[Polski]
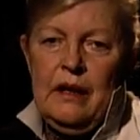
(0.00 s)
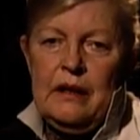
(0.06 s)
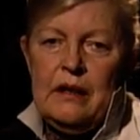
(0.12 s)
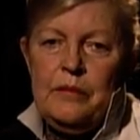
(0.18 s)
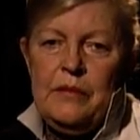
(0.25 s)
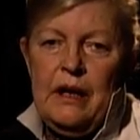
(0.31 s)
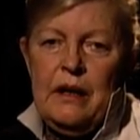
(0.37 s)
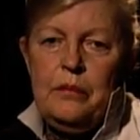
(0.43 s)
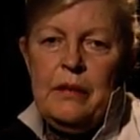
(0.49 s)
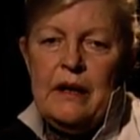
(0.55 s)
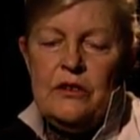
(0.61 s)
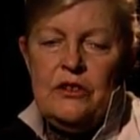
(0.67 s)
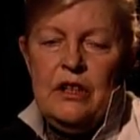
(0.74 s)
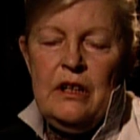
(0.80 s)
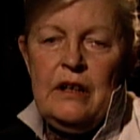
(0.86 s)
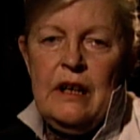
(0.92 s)
takim
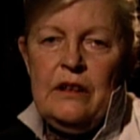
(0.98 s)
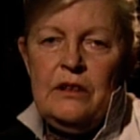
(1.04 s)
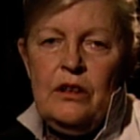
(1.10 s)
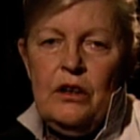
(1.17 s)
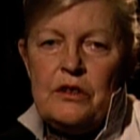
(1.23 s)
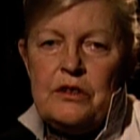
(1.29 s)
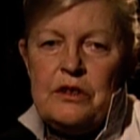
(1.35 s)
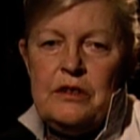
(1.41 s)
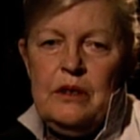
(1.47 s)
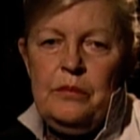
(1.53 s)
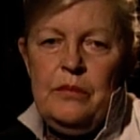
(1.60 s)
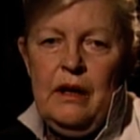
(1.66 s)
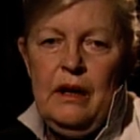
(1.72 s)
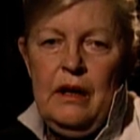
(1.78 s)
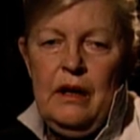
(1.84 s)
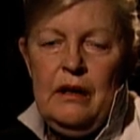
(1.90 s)
najbardziej
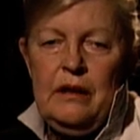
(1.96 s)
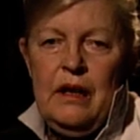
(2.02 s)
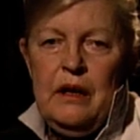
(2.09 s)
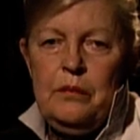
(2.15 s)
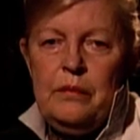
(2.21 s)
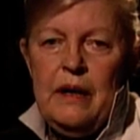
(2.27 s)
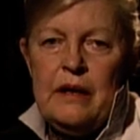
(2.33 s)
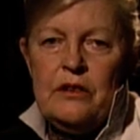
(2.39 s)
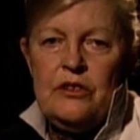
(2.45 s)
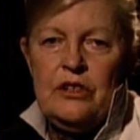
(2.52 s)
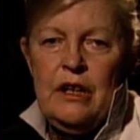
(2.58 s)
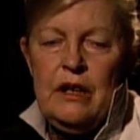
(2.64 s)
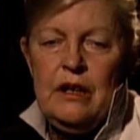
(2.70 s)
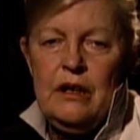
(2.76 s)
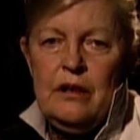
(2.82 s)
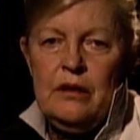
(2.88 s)
radosnym,
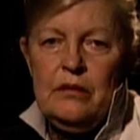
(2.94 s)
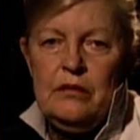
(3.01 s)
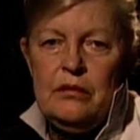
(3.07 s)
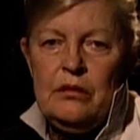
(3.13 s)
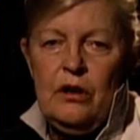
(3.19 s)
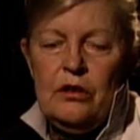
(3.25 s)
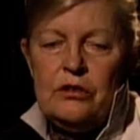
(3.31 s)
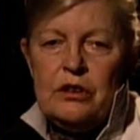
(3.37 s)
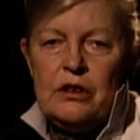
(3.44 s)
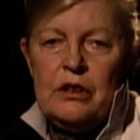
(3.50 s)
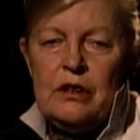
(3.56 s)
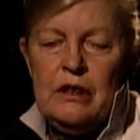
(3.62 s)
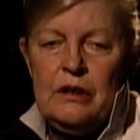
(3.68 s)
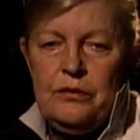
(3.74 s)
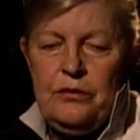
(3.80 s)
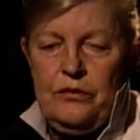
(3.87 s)
najbardziej y,
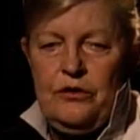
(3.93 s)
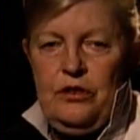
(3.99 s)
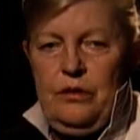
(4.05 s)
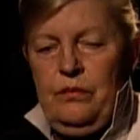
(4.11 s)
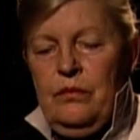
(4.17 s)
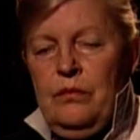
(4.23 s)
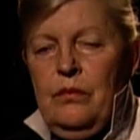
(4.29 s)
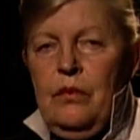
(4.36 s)
odkrywczym.